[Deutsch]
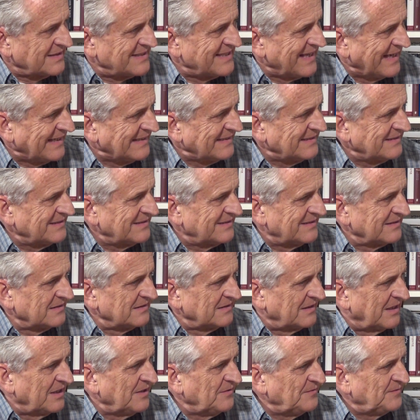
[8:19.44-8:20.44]
zeigt,
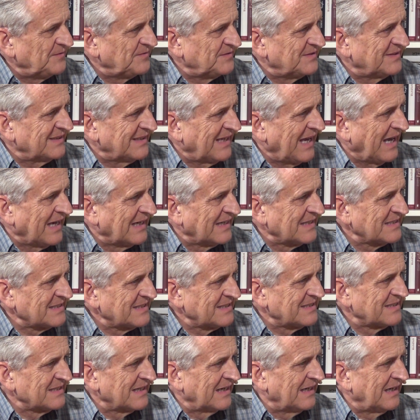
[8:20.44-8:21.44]

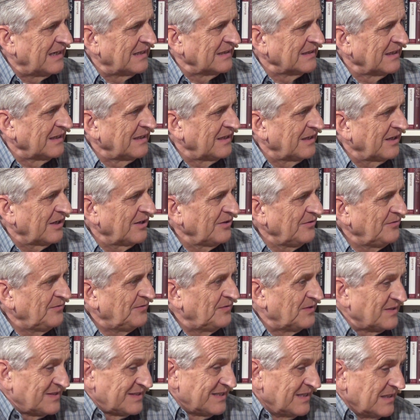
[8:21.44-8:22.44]

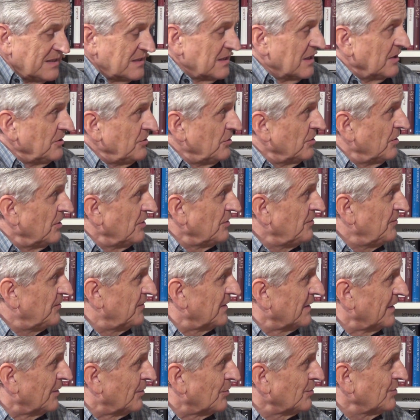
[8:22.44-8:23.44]
Giftgasangriffe sind natürlich
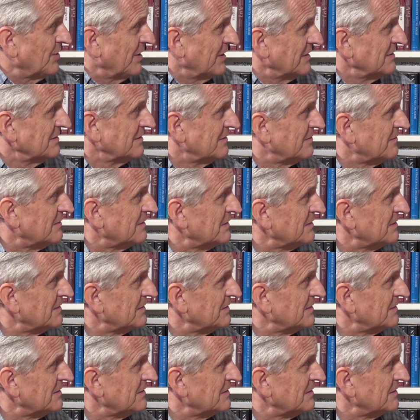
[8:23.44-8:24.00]
verlockend,